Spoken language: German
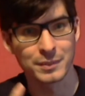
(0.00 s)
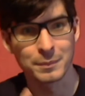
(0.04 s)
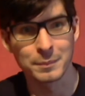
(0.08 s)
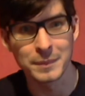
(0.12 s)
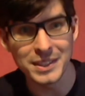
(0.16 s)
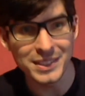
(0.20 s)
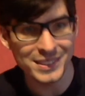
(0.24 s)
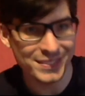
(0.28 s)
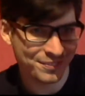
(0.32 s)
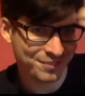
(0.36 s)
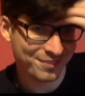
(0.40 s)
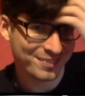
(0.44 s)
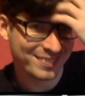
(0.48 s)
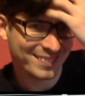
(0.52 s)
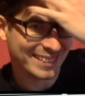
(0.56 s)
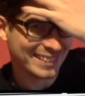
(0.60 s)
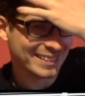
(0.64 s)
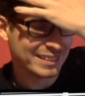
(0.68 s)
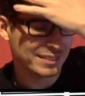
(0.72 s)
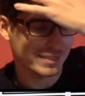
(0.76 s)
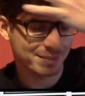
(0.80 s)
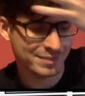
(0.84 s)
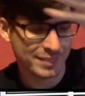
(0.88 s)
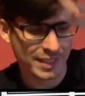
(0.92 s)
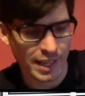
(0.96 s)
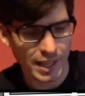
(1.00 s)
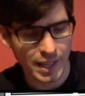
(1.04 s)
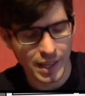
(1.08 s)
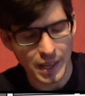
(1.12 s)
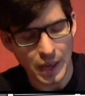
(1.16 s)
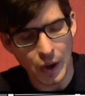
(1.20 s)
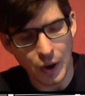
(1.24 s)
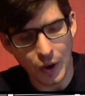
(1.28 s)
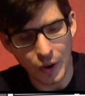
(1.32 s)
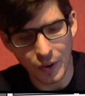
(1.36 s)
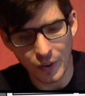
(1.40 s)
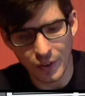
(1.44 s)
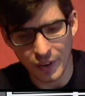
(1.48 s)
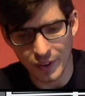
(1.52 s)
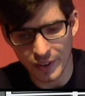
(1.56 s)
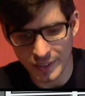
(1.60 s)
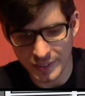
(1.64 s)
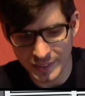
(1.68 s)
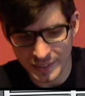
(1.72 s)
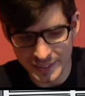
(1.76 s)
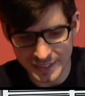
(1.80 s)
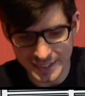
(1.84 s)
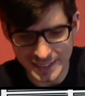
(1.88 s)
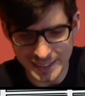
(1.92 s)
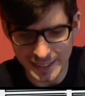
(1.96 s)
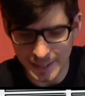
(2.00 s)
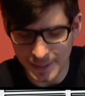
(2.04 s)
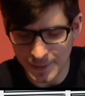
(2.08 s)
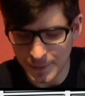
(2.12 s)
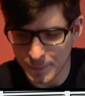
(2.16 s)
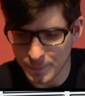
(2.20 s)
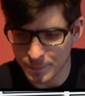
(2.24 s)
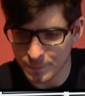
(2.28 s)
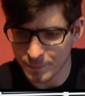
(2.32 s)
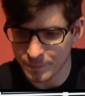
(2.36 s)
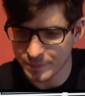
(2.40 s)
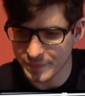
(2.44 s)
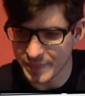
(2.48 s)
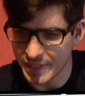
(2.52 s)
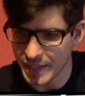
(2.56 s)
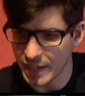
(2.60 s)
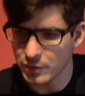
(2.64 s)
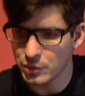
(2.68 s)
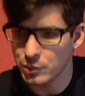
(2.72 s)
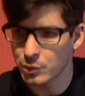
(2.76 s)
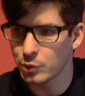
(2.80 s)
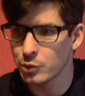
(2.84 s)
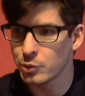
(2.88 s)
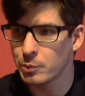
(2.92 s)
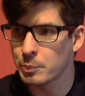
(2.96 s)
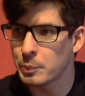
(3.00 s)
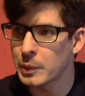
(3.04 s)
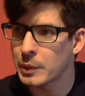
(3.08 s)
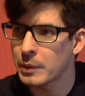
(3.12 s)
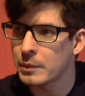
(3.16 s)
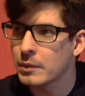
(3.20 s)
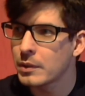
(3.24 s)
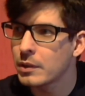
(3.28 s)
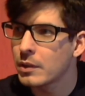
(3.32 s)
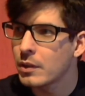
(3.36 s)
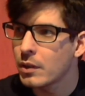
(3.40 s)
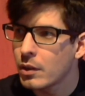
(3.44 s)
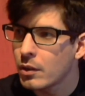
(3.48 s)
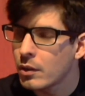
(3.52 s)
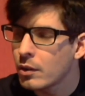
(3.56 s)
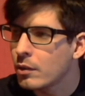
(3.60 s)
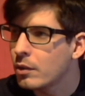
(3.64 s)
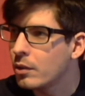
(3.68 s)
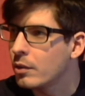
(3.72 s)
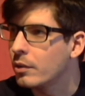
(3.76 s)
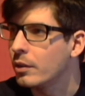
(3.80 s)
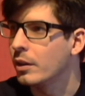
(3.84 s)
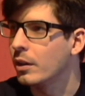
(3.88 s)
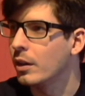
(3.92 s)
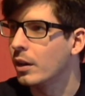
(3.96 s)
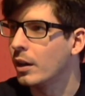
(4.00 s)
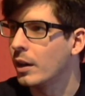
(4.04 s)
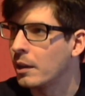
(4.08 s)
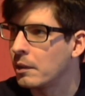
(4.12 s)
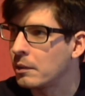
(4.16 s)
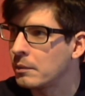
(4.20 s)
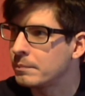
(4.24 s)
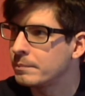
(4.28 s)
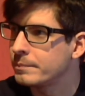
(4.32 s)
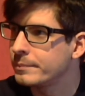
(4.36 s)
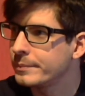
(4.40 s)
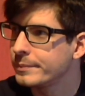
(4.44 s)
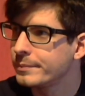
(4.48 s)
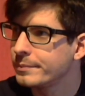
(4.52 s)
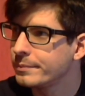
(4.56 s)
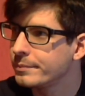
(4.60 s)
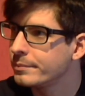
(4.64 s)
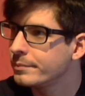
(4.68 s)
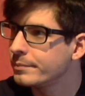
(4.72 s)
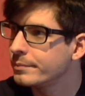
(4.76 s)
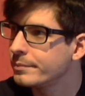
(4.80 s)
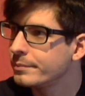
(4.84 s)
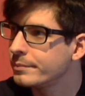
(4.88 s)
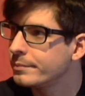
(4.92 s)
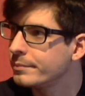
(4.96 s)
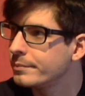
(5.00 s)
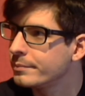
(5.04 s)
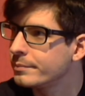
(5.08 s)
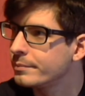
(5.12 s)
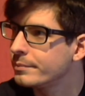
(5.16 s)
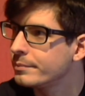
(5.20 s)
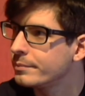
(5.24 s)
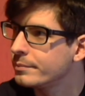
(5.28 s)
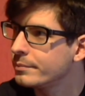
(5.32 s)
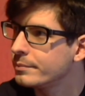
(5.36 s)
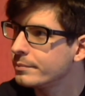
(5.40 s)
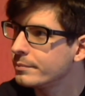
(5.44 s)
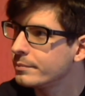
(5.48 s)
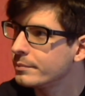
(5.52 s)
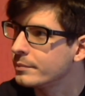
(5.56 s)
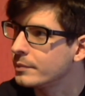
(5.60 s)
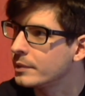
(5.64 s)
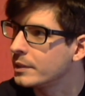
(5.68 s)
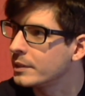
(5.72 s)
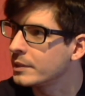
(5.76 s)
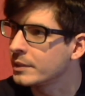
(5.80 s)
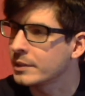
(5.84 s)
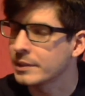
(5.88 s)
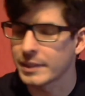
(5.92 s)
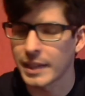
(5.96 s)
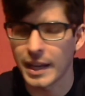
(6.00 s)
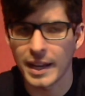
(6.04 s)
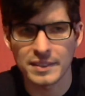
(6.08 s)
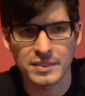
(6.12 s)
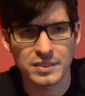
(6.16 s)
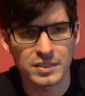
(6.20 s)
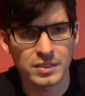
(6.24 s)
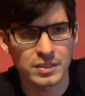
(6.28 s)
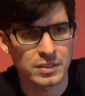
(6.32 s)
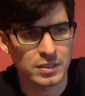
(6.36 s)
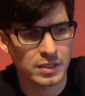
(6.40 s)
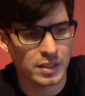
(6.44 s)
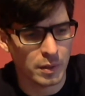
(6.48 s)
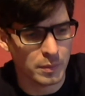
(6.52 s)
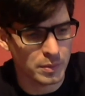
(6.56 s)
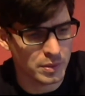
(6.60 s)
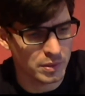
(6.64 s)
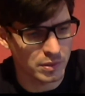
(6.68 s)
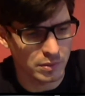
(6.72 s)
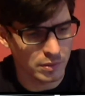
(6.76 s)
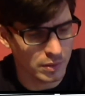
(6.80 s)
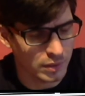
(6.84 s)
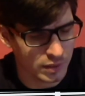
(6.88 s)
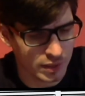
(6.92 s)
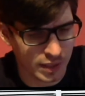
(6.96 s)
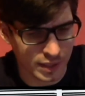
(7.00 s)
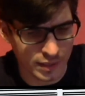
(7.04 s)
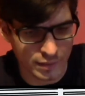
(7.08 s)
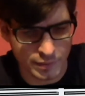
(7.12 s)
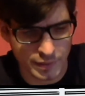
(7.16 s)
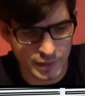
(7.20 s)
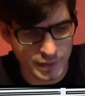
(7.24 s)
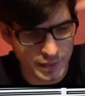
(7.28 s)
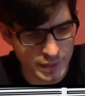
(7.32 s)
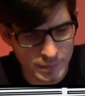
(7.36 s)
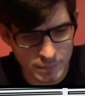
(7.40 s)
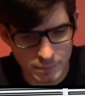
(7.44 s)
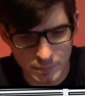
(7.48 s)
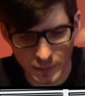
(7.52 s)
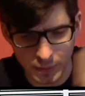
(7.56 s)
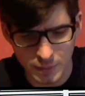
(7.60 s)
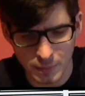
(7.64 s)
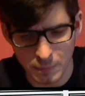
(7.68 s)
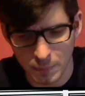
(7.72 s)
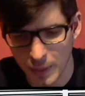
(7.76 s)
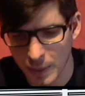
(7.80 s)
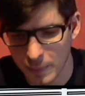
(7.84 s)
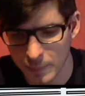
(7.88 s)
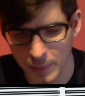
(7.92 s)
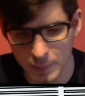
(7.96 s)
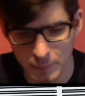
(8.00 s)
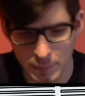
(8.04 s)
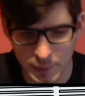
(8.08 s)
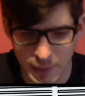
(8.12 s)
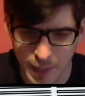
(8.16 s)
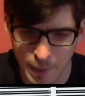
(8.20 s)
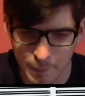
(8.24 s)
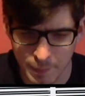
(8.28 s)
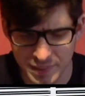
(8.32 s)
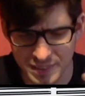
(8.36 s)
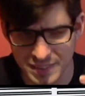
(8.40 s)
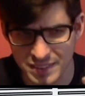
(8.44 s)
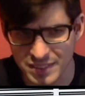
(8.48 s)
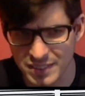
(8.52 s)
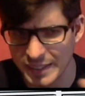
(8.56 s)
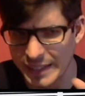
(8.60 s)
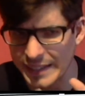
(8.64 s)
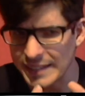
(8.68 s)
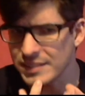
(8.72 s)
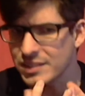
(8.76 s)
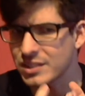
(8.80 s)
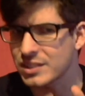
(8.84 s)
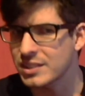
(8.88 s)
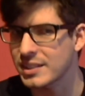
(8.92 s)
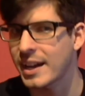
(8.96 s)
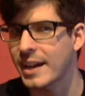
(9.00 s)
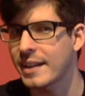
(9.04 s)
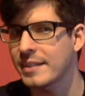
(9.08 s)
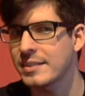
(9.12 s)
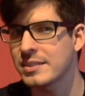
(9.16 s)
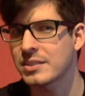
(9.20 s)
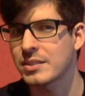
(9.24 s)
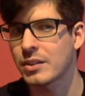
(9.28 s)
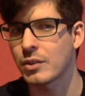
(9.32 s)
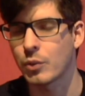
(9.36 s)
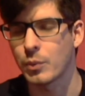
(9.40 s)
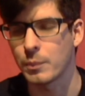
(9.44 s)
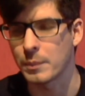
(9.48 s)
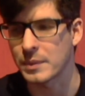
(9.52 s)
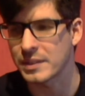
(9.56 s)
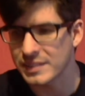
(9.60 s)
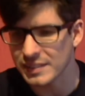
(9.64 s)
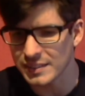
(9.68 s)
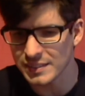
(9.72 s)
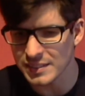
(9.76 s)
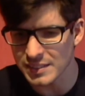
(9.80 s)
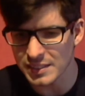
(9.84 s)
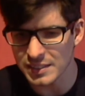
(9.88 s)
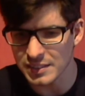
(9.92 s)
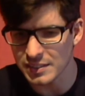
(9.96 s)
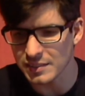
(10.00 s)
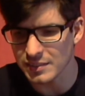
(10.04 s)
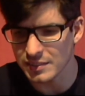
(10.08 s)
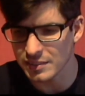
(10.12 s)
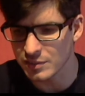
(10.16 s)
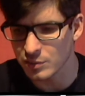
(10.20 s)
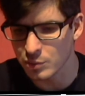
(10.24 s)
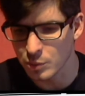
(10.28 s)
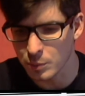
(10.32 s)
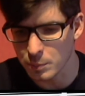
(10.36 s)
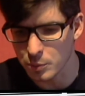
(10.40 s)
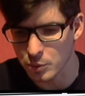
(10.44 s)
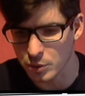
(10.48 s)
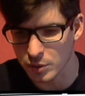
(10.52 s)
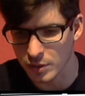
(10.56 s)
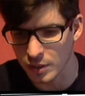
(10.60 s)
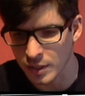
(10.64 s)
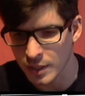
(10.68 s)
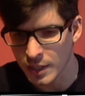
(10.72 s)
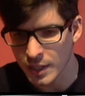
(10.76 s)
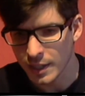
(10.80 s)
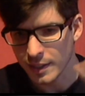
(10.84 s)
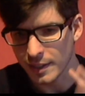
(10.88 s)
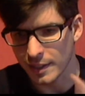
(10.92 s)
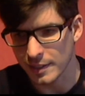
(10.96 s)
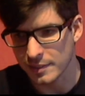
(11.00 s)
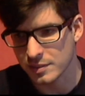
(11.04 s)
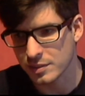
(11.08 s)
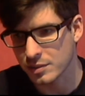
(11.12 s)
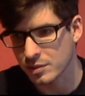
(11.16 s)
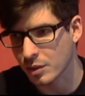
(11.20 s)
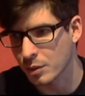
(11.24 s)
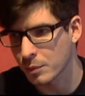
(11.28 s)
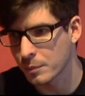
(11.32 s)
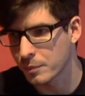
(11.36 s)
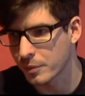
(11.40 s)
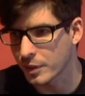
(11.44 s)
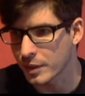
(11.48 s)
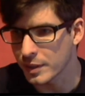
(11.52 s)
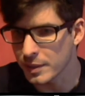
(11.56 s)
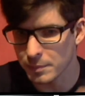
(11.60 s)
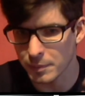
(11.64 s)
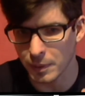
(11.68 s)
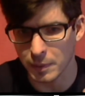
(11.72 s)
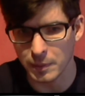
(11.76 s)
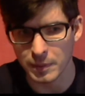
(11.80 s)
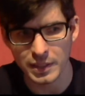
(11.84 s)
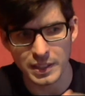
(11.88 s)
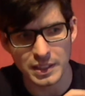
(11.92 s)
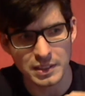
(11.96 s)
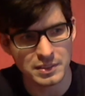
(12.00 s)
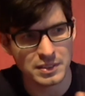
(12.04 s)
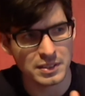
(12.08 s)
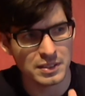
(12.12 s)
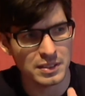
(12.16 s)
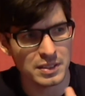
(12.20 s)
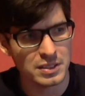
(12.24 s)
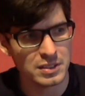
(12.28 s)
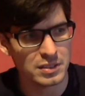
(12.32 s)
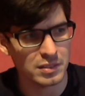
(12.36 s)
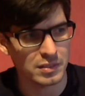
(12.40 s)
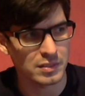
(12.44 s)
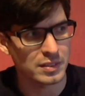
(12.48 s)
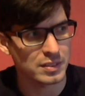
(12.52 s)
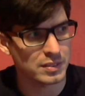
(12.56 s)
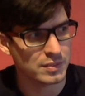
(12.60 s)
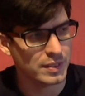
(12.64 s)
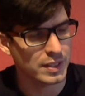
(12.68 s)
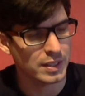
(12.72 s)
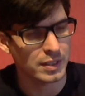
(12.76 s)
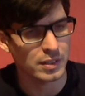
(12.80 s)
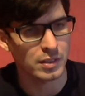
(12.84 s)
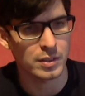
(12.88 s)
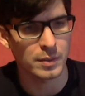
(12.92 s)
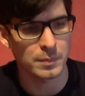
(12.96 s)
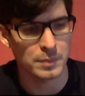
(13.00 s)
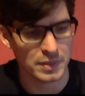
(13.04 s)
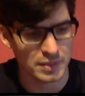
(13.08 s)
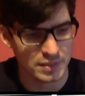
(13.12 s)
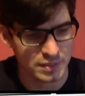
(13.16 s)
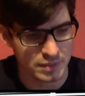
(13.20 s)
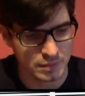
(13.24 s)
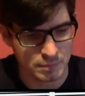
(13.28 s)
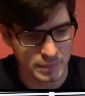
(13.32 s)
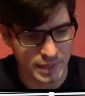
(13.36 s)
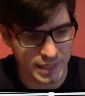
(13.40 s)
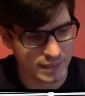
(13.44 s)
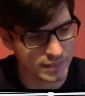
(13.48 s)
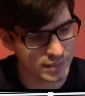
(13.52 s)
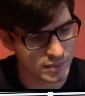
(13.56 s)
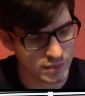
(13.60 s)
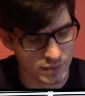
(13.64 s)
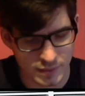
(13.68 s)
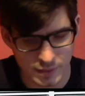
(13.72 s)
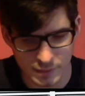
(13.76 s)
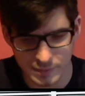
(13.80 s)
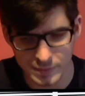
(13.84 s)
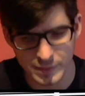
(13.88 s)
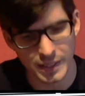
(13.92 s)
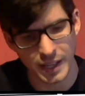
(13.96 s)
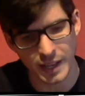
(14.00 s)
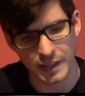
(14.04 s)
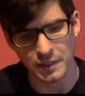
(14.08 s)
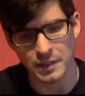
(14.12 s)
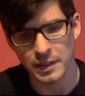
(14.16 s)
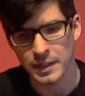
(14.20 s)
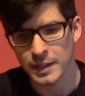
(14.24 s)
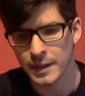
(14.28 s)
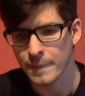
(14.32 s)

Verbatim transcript: mich. Und ähm, der Typ ja, Ne? Der hat sich, glaube ich, in irgendeinen verliebt, ne? bla bla bla. Aber das dreht sich gar nicht darum. Es ist nicht dieses typische, der sich darum verliebt, aber kriegt die nicht und deswegen kommt jetzt ein Mädel zur Hilfe. Nein.